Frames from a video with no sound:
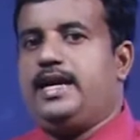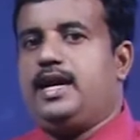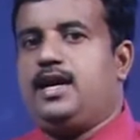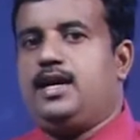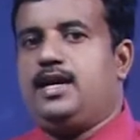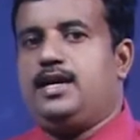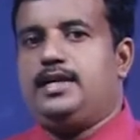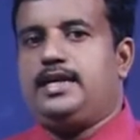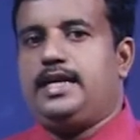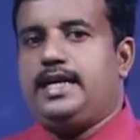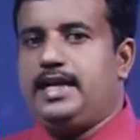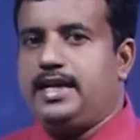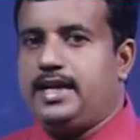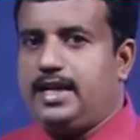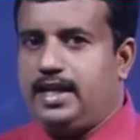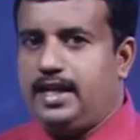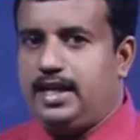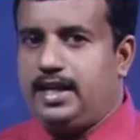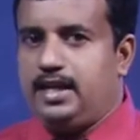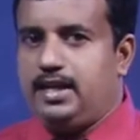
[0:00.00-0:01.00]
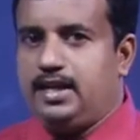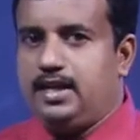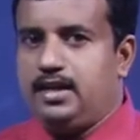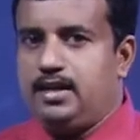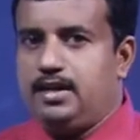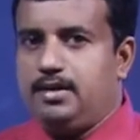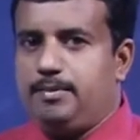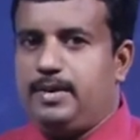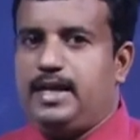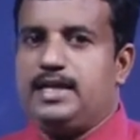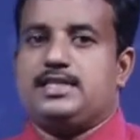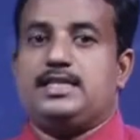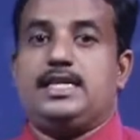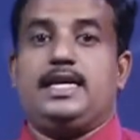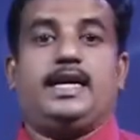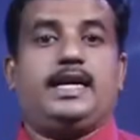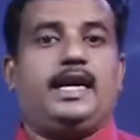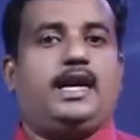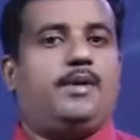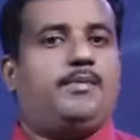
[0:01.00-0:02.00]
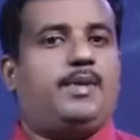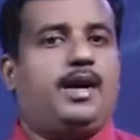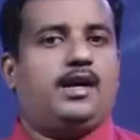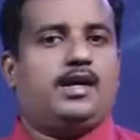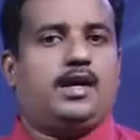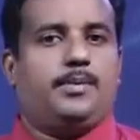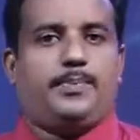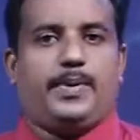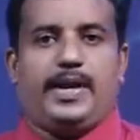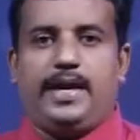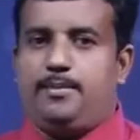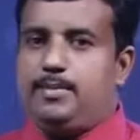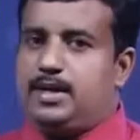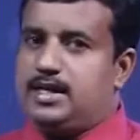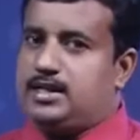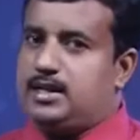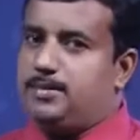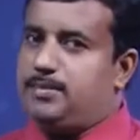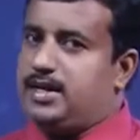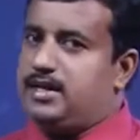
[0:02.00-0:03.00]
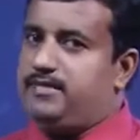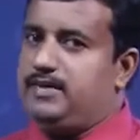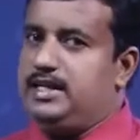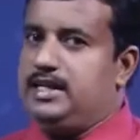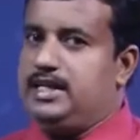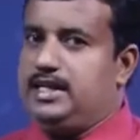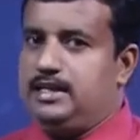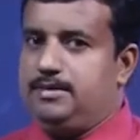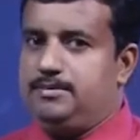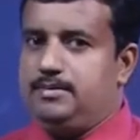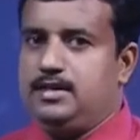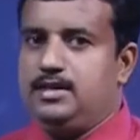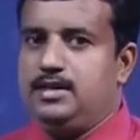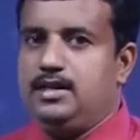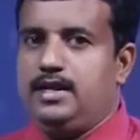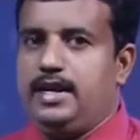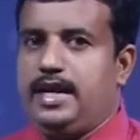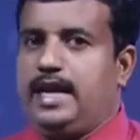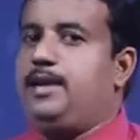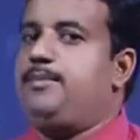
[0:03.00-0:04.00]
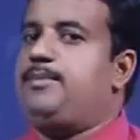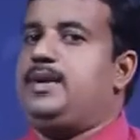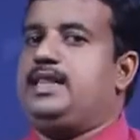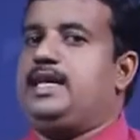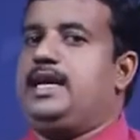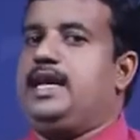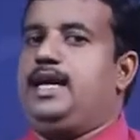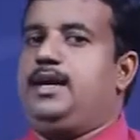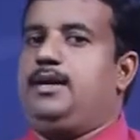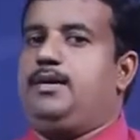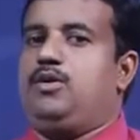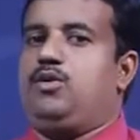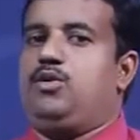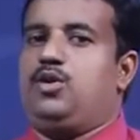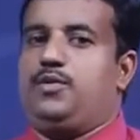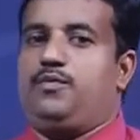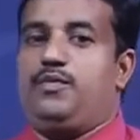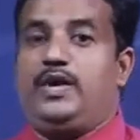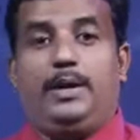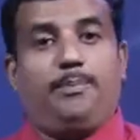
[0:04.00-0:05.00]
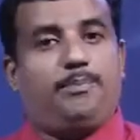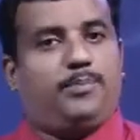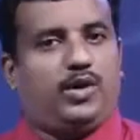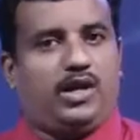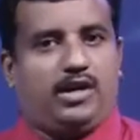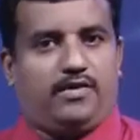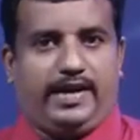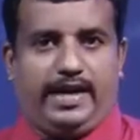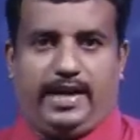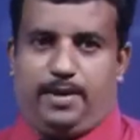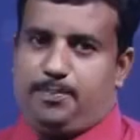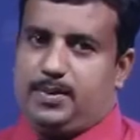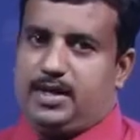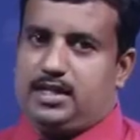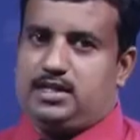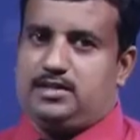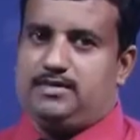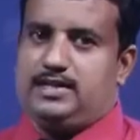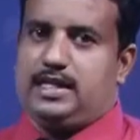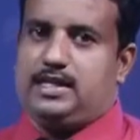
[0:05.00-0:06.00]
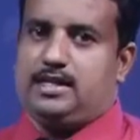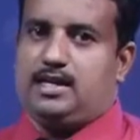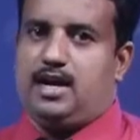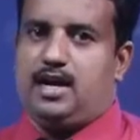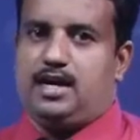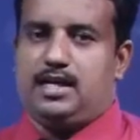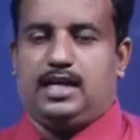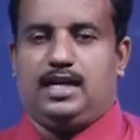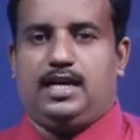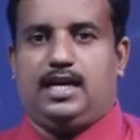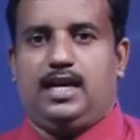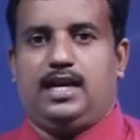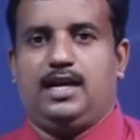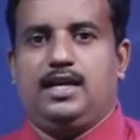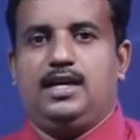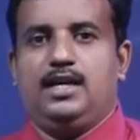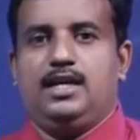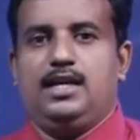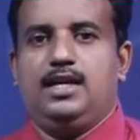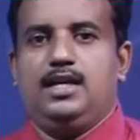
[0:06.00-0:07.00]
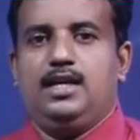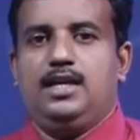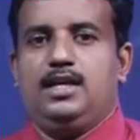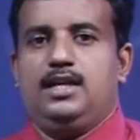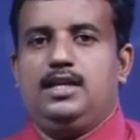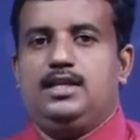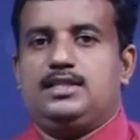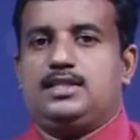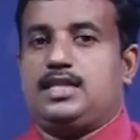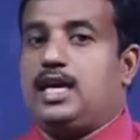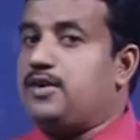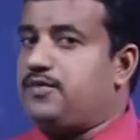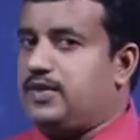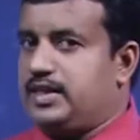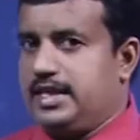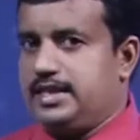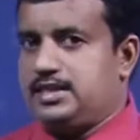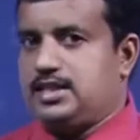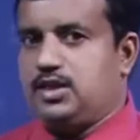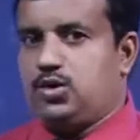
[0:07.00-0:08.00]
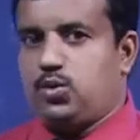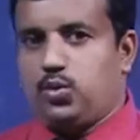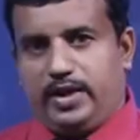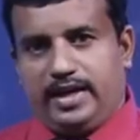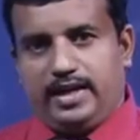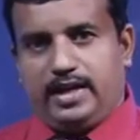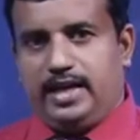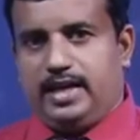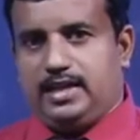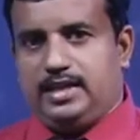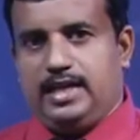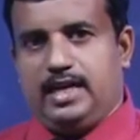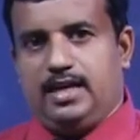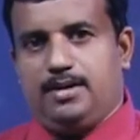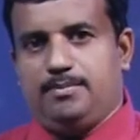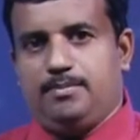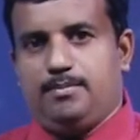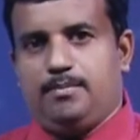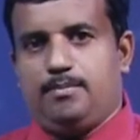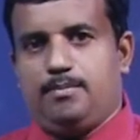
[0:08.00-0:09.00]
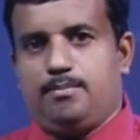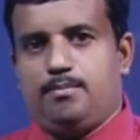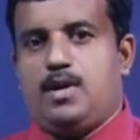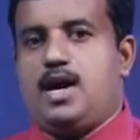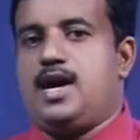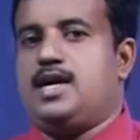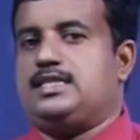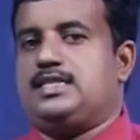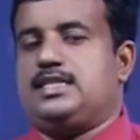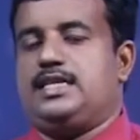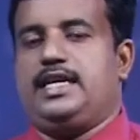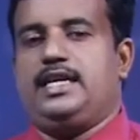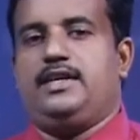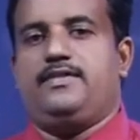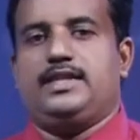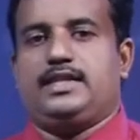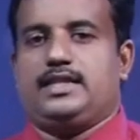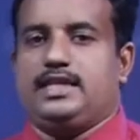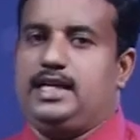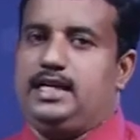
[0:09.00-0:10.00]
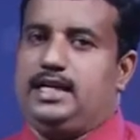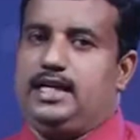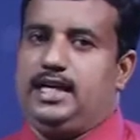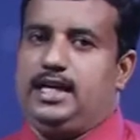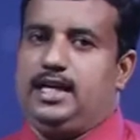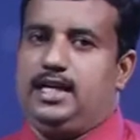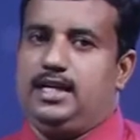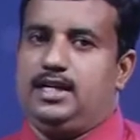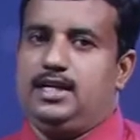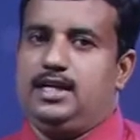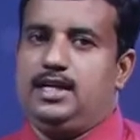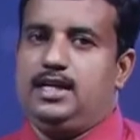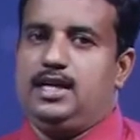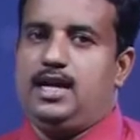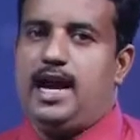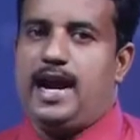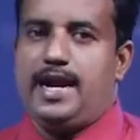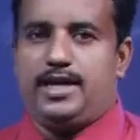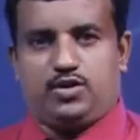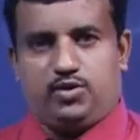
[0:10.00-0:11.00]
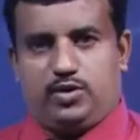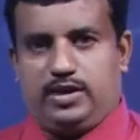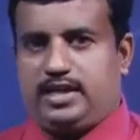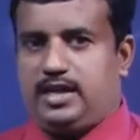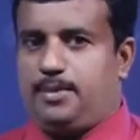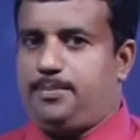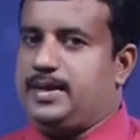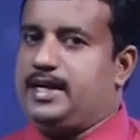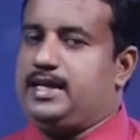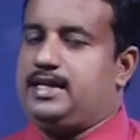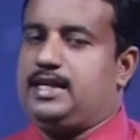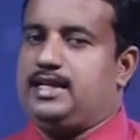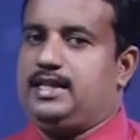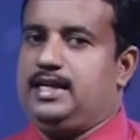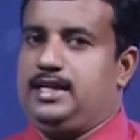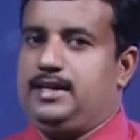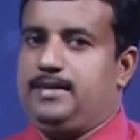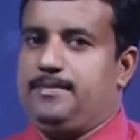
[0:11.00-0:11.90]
நாங்கள் நீரை மிக சிக்கனமாக பயன்படுத்தப்பட வேண்டும் என்பதனை ஒரு விழிப்புணர்வை ஏற்படுத்துவதற்காக சர்வதேச குடிநீர் தினம் மார்ச் இருபத்தி ரெண்டில் அனுஷ்டிக்கப்படுகிறது